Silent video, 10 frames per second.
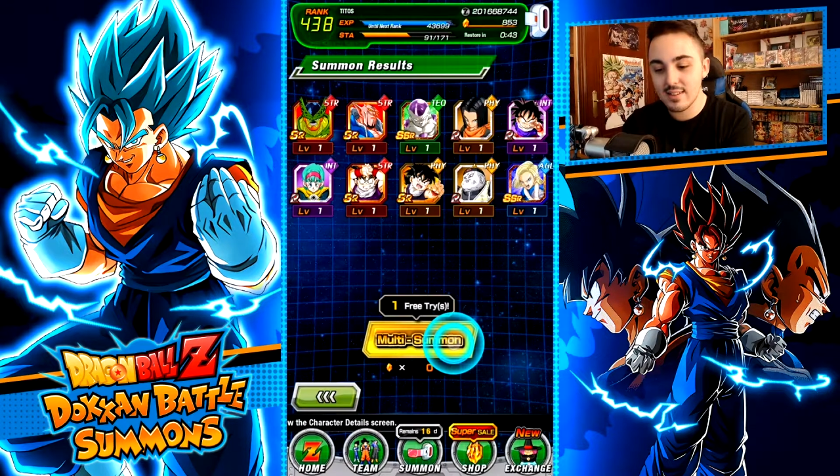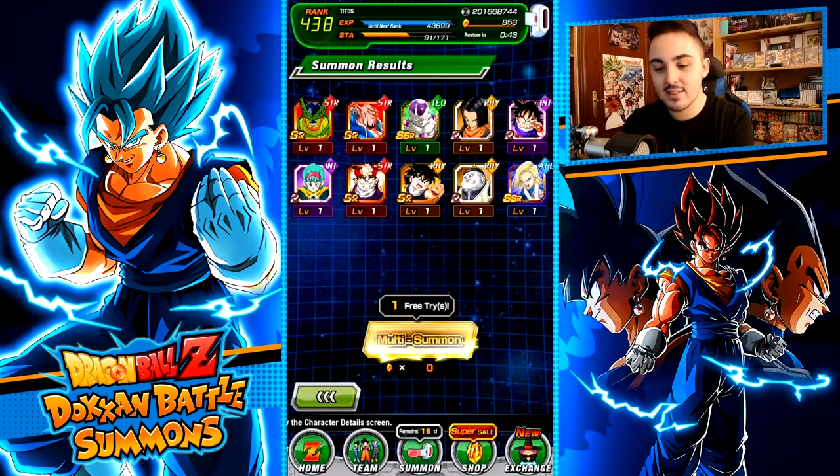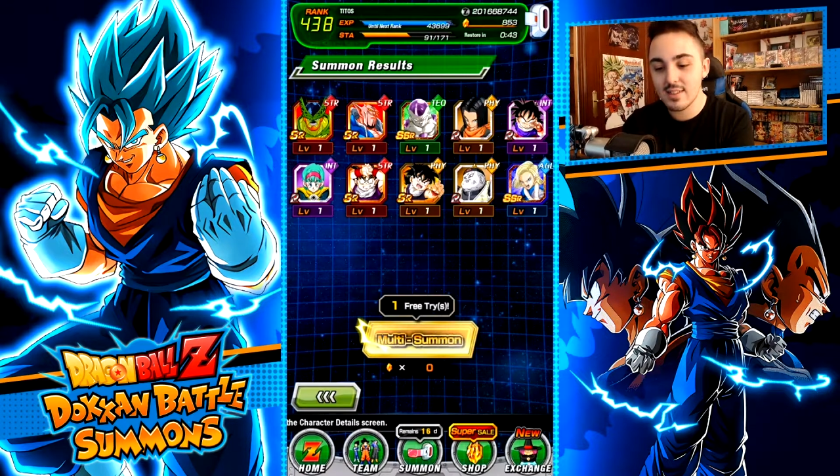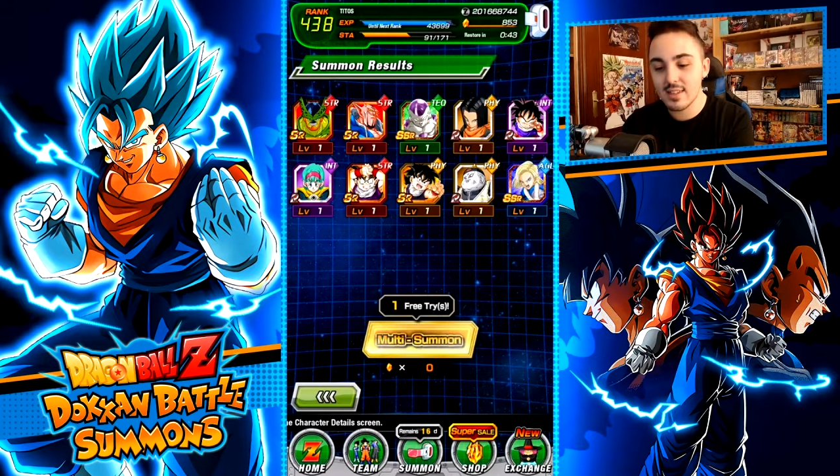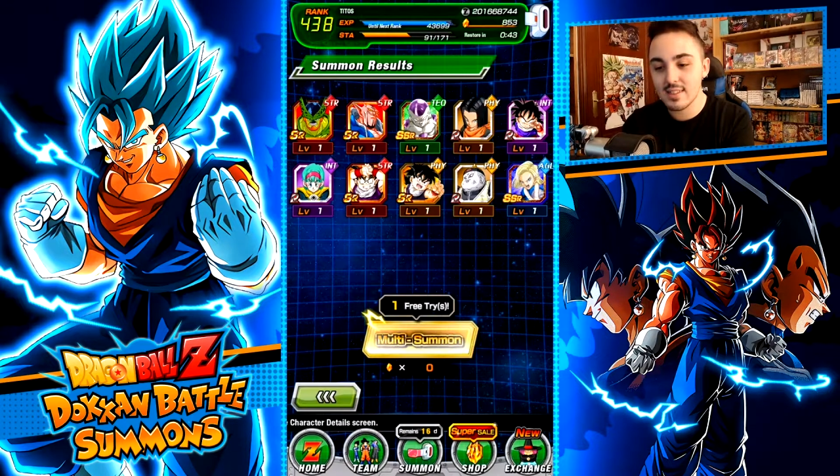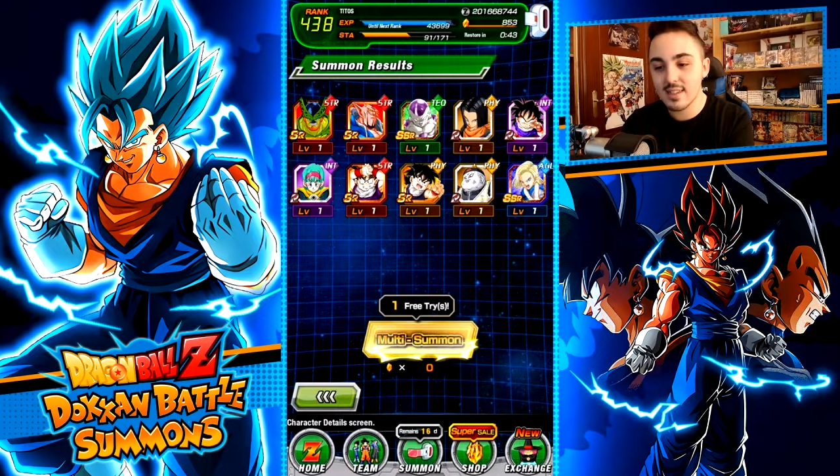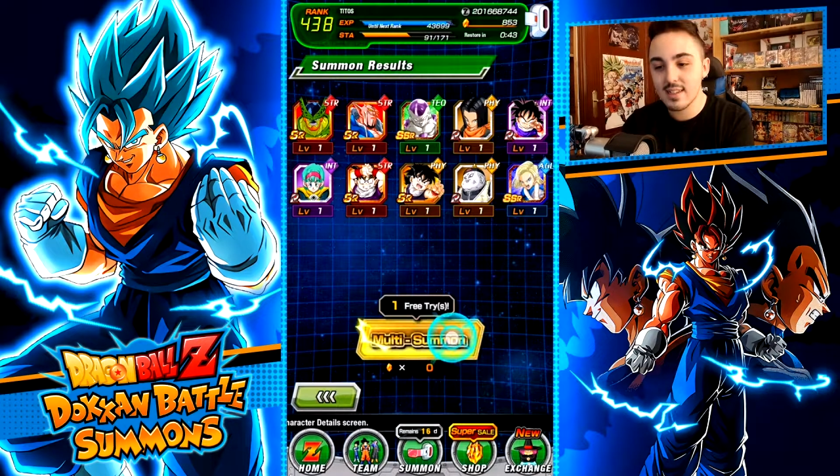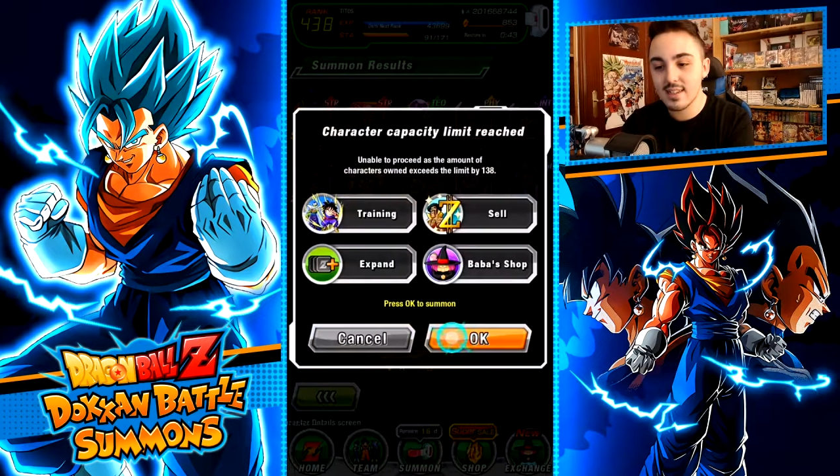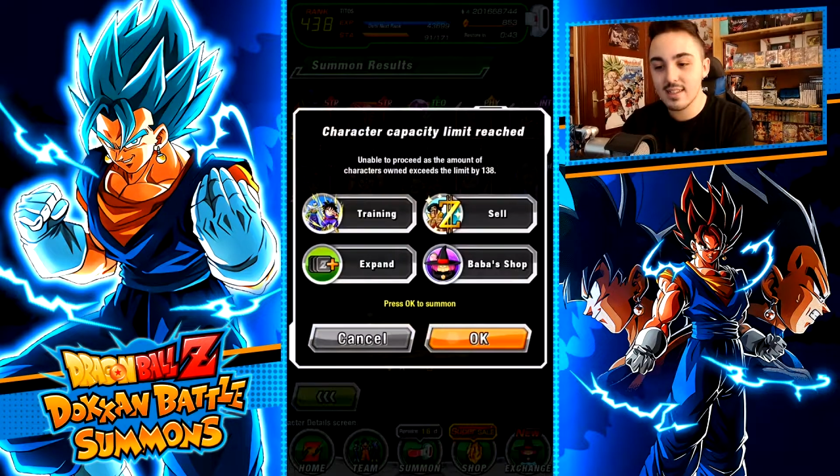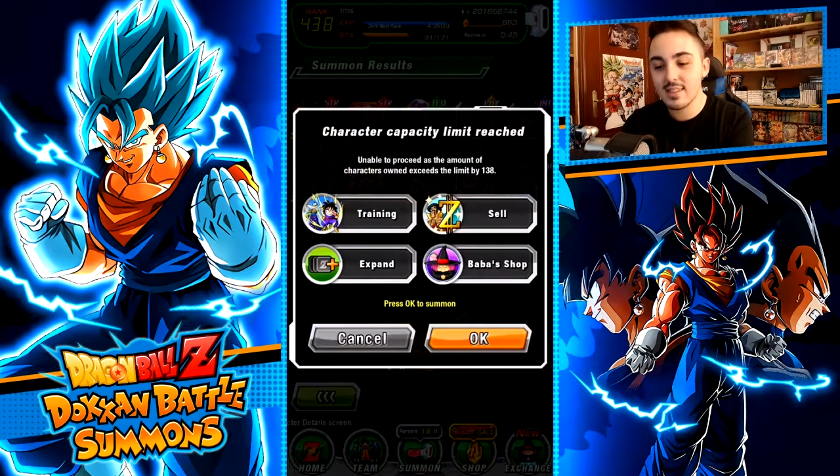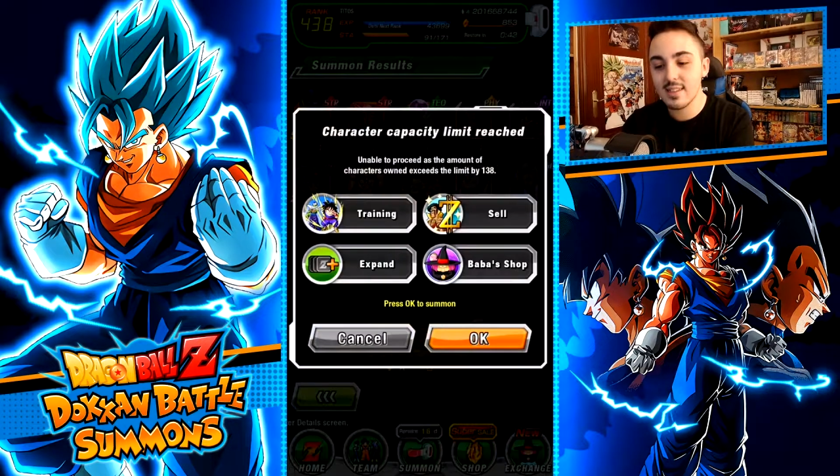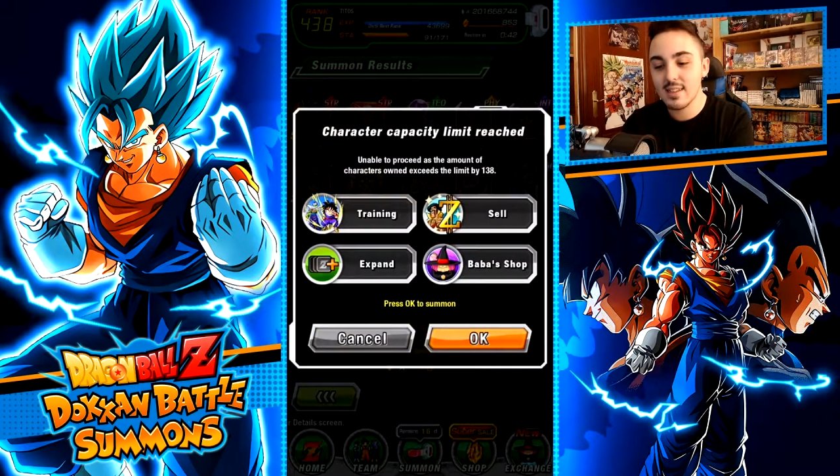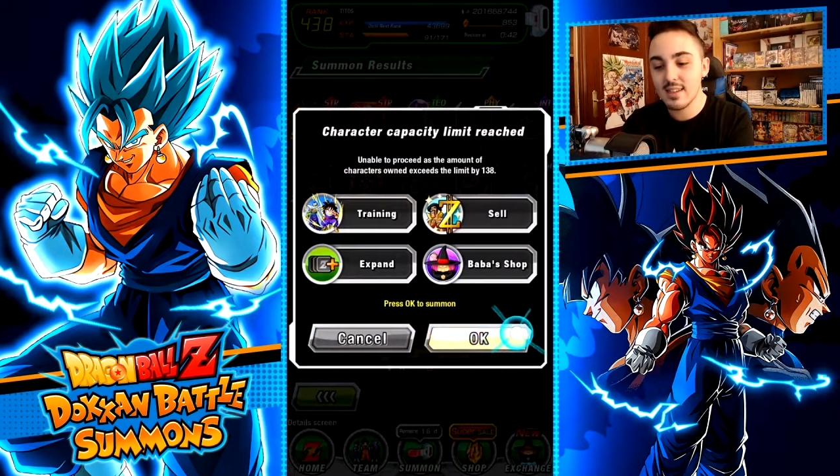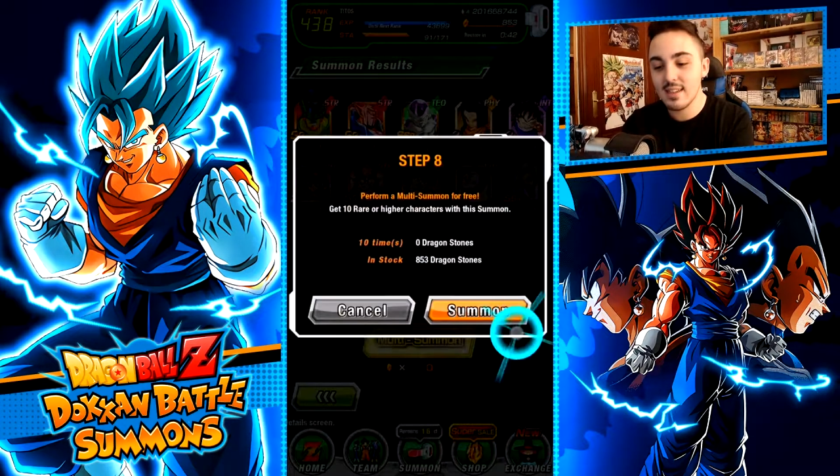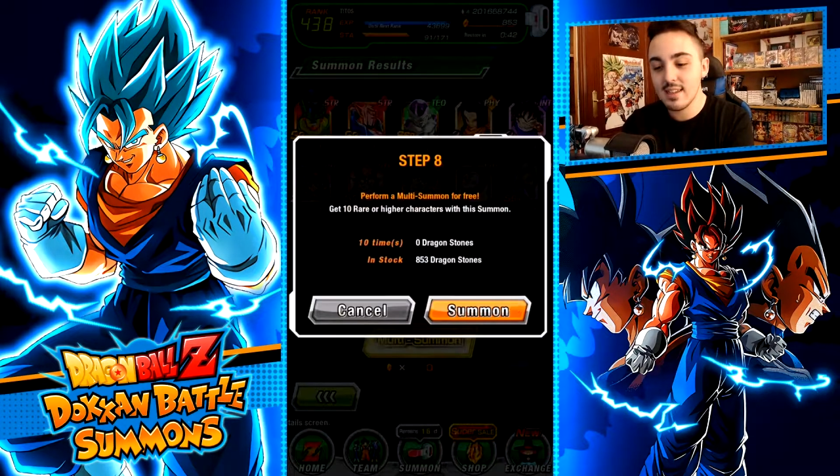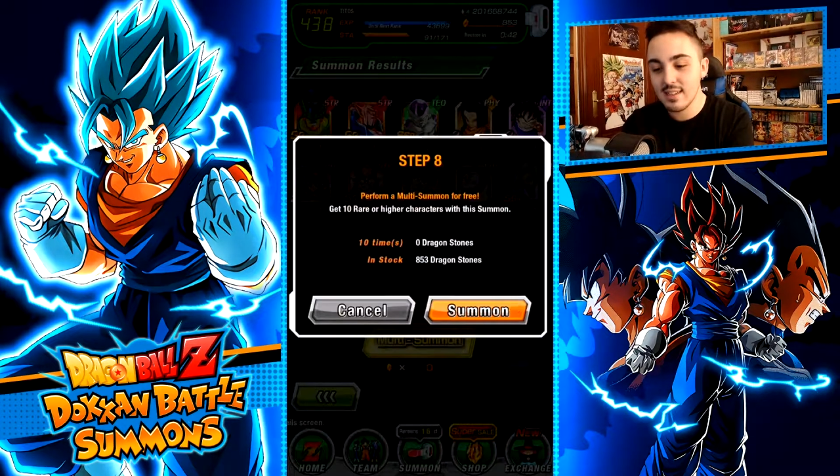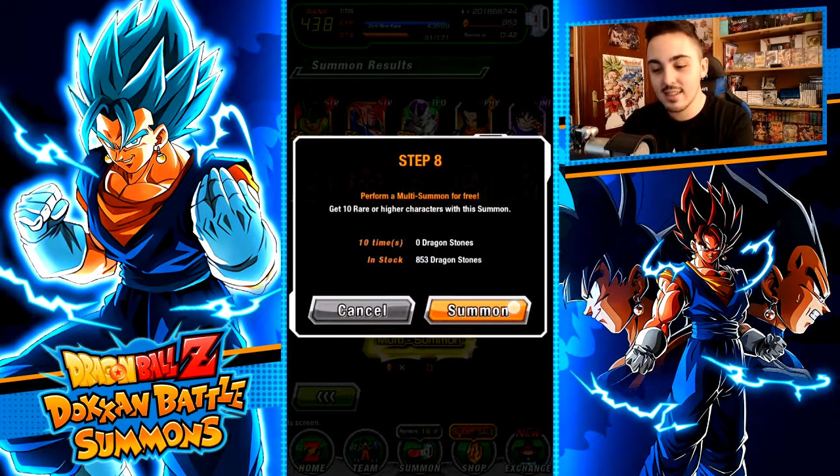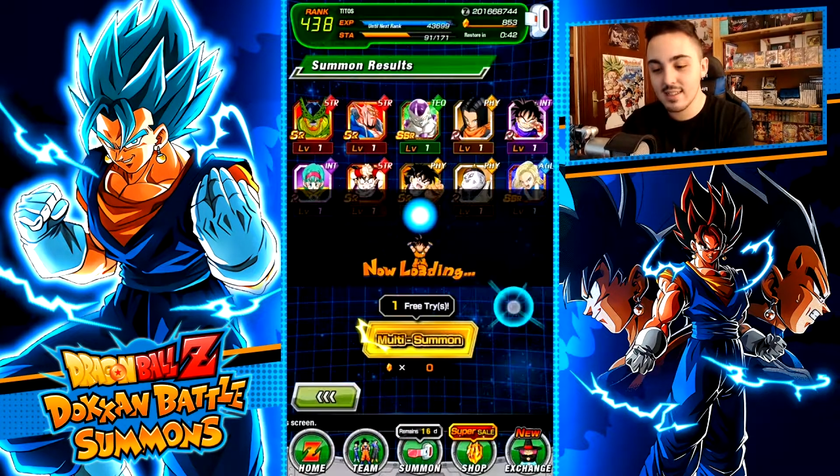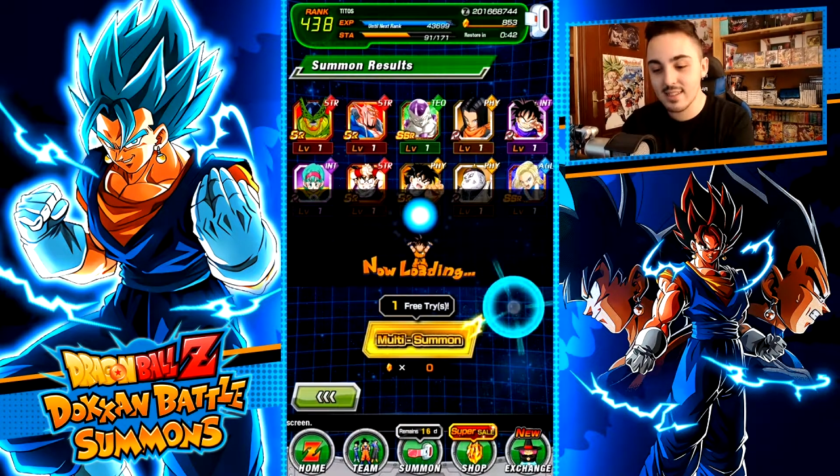não interessa a ninguém, sai daqui.